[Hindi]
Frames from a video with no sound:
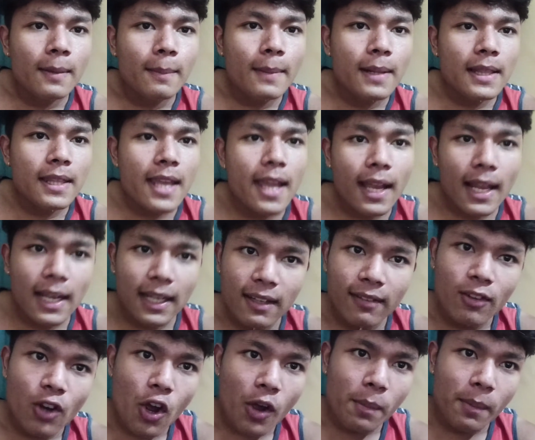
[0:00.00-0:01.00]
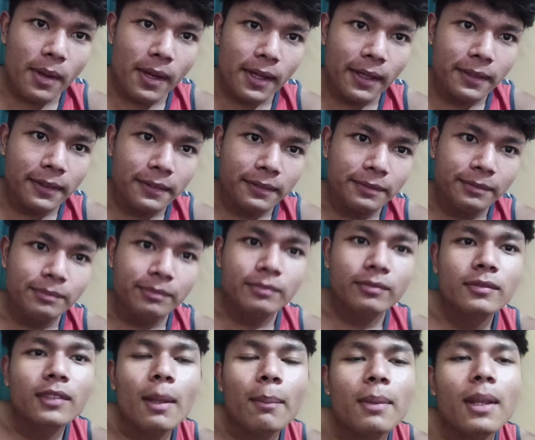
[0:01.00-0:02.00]
मिलते हैं कल के ब्लॉग में
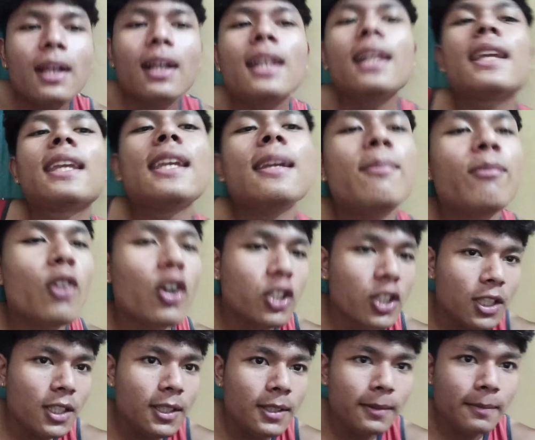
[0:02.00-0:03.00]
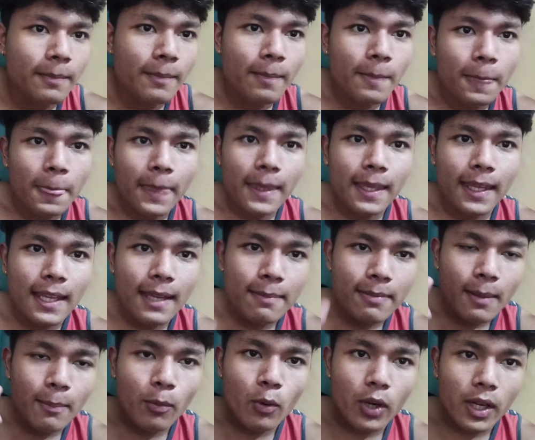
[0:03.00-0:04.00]
तब तक लाइक कीप वॉचिंग कीप
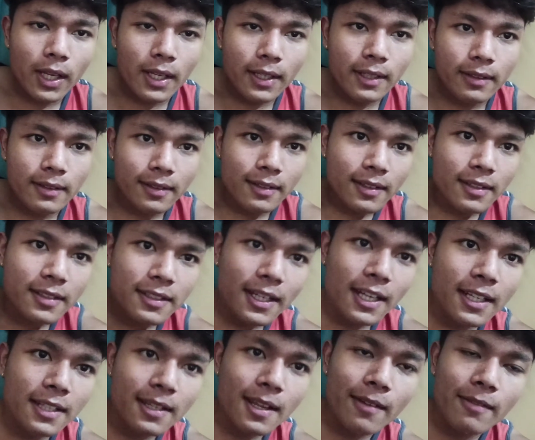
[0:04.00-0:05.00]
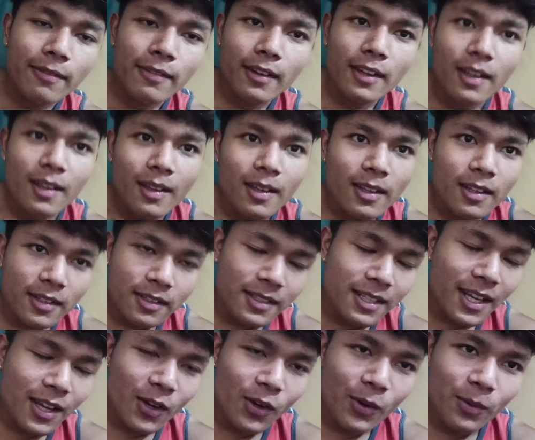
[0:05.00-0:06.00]
सपोर्टिंग स्टे सेफ
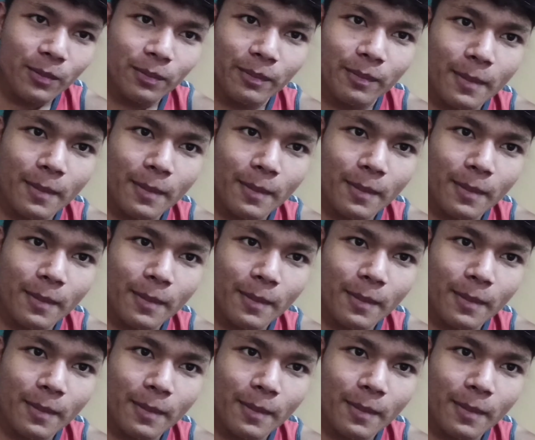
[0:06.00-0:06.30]
स्टे होम